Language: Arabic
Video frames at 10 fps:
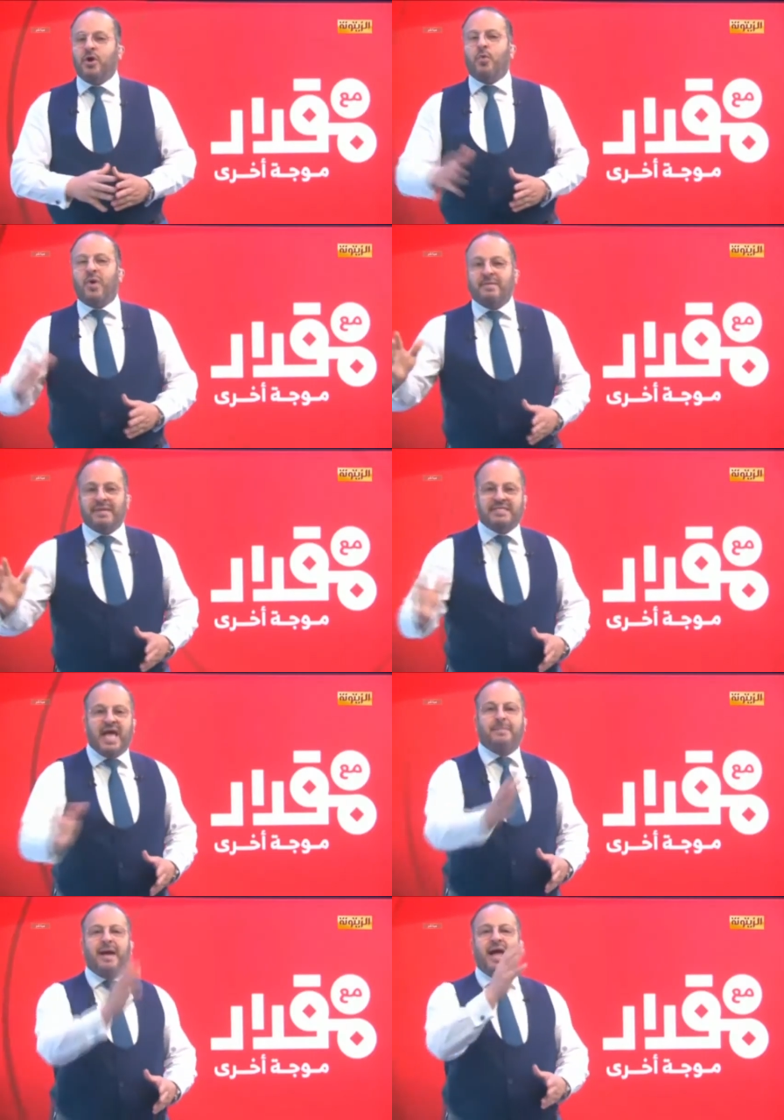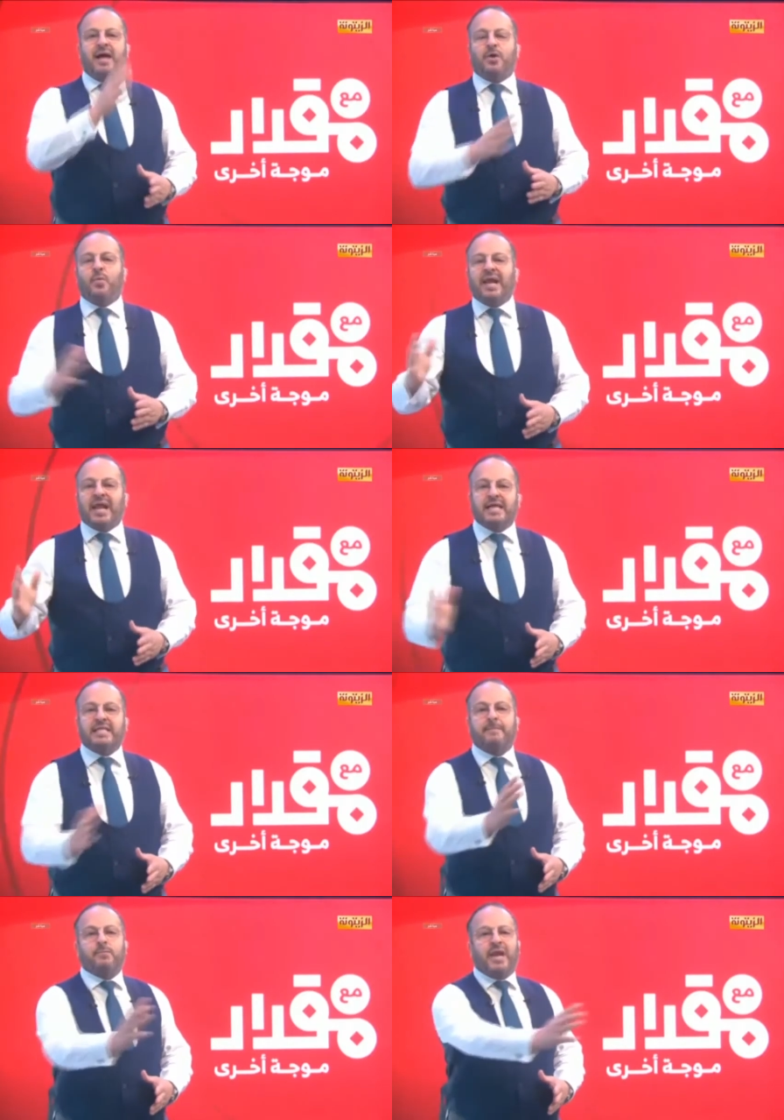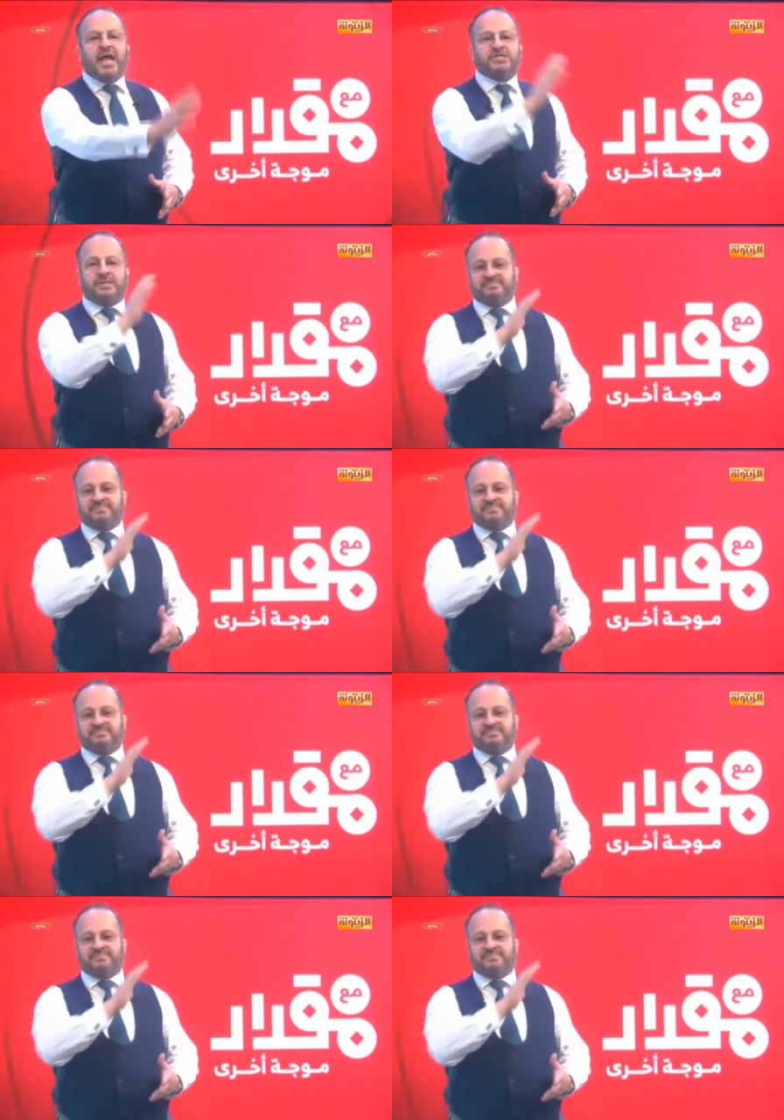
والمسابح والخدم والحشب